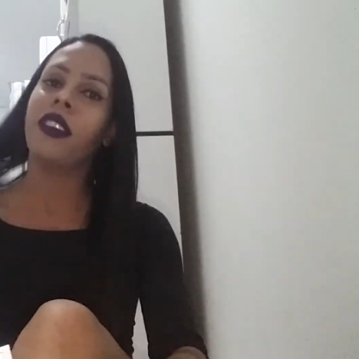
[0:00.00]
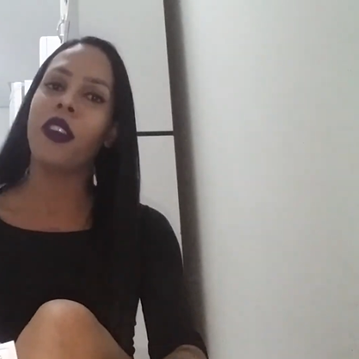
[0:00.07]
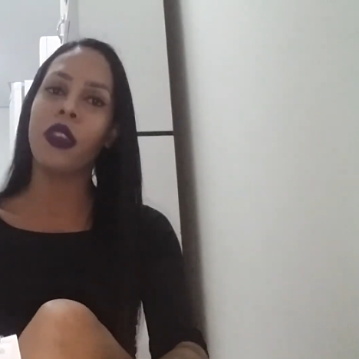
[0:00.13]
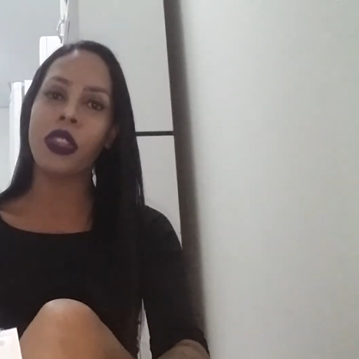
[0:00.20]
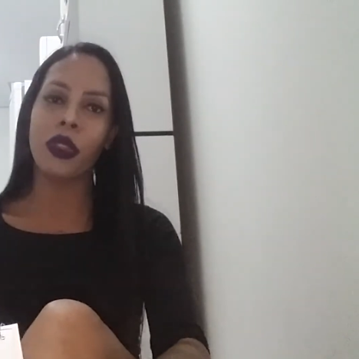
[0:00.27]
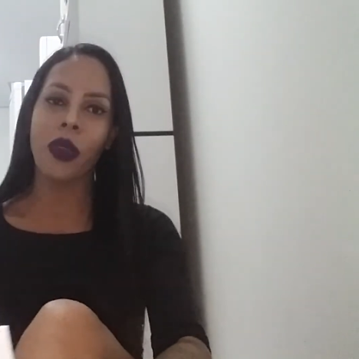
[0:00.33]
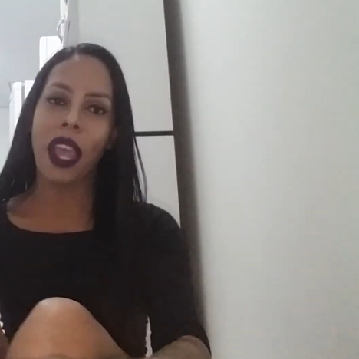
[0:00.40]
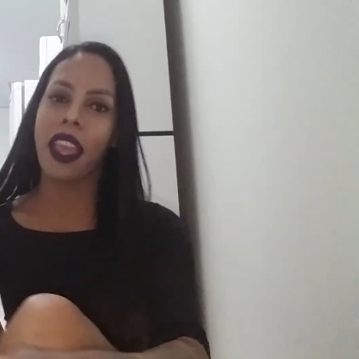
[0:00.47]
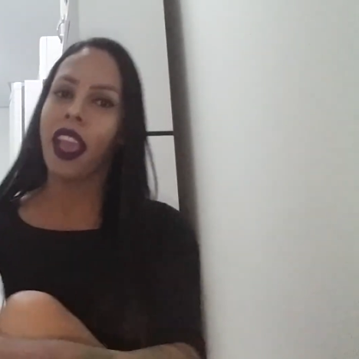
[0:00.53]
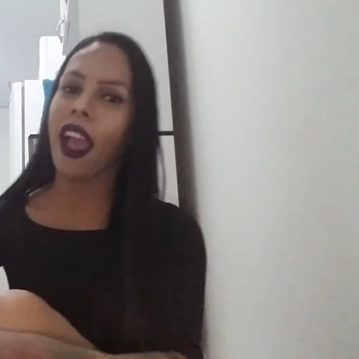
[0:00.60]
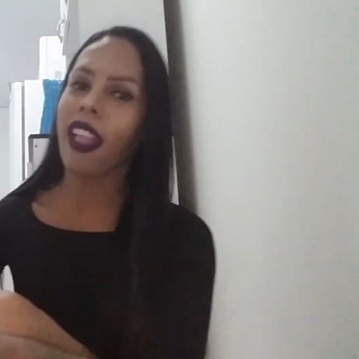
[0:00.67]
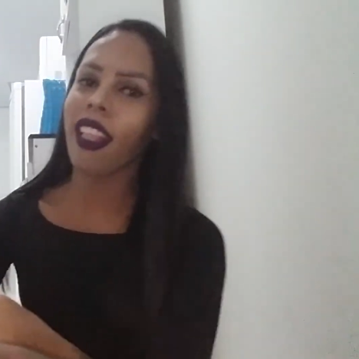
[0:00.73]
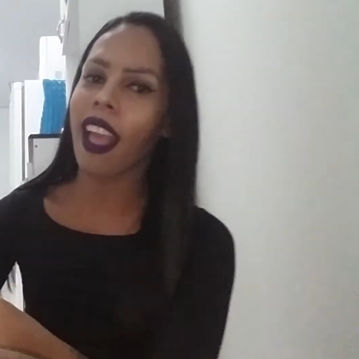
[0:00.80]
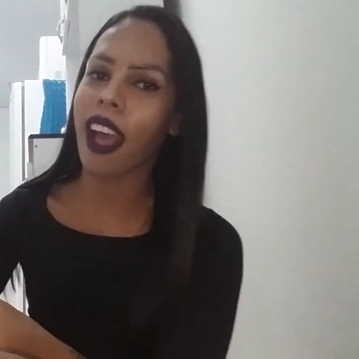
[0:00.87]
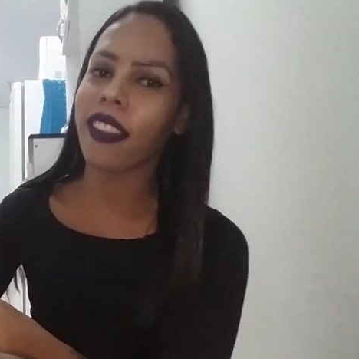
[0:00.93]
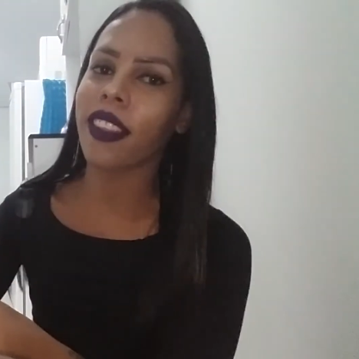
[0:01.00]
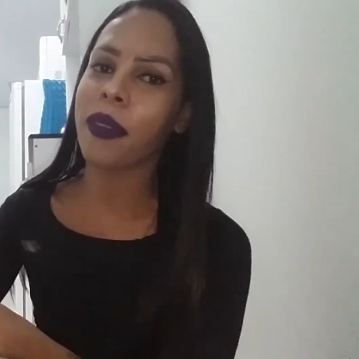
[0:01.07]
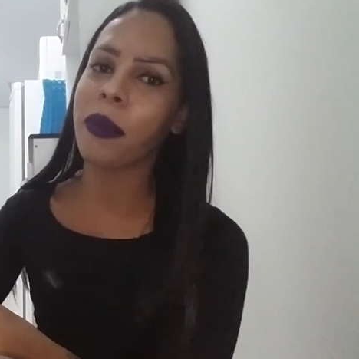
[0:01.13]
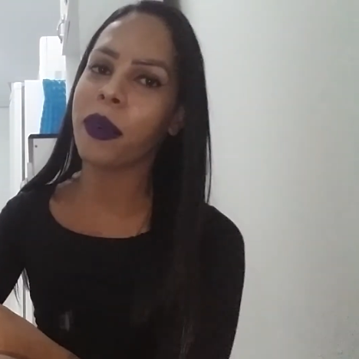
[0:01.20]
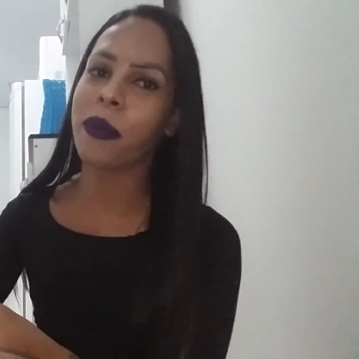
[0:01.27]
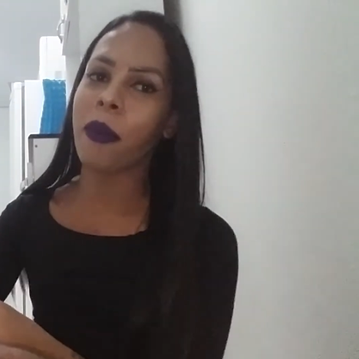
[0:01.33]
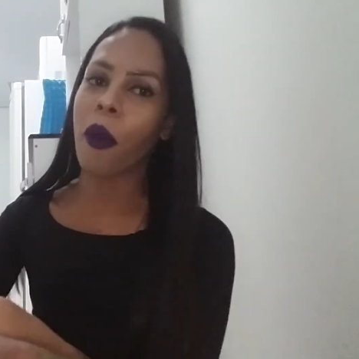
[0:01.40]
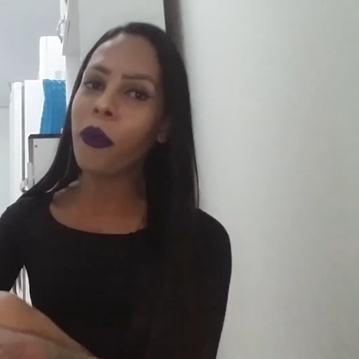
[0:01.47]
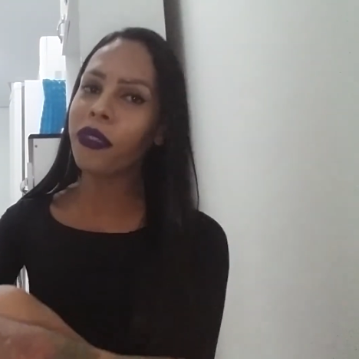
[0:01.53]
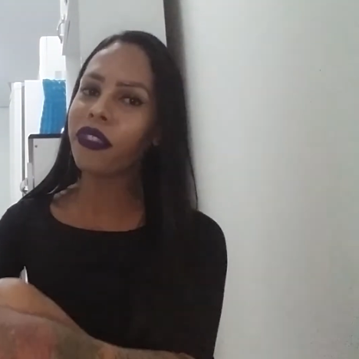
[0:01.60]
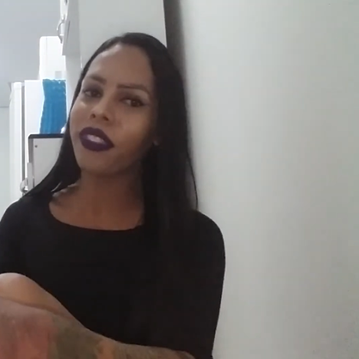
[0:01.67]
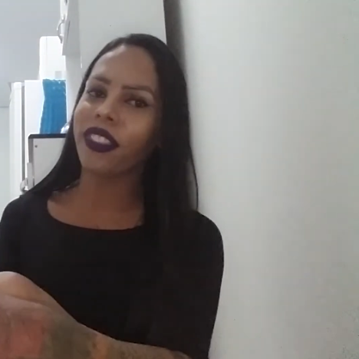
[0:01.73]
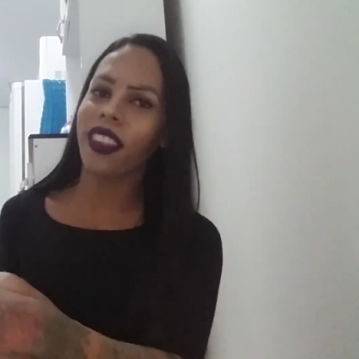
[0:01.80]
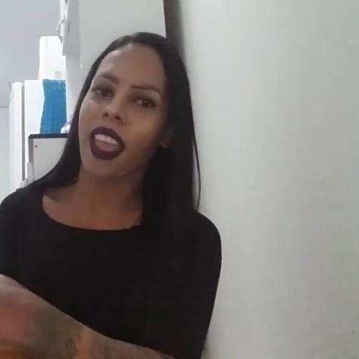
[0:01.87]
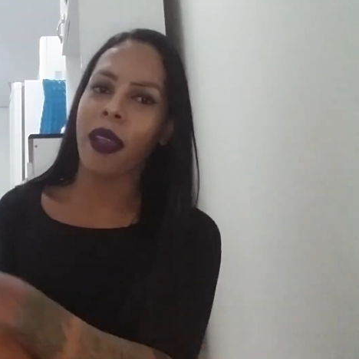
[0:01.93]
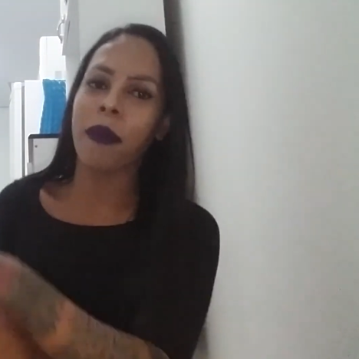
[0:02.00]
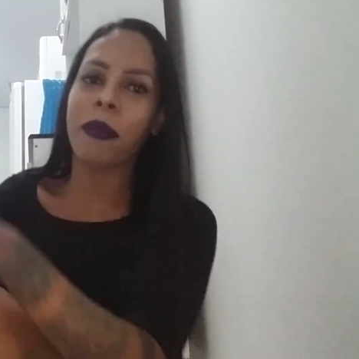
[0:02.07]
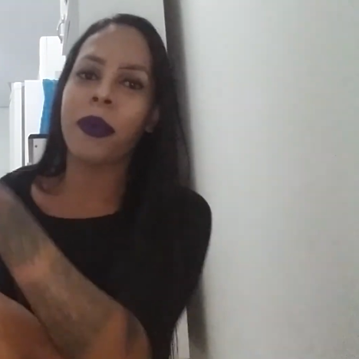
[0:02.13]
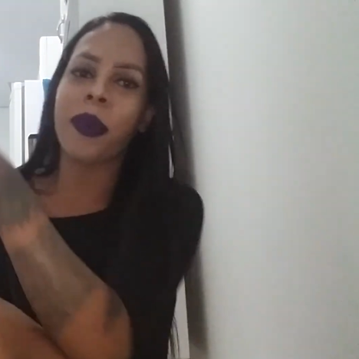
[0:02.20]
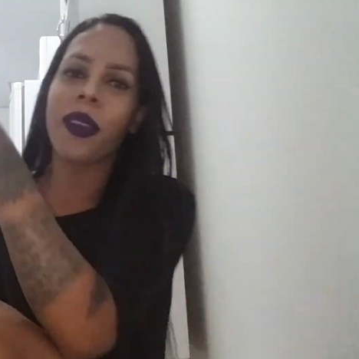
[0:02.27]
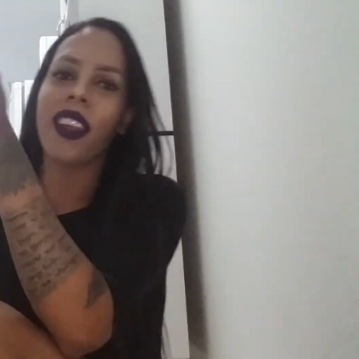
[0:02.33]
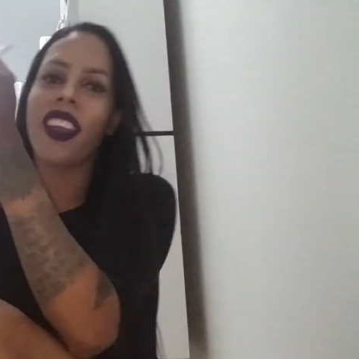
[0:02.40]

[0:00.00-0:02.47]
Continuar encalhada por um bom tempo.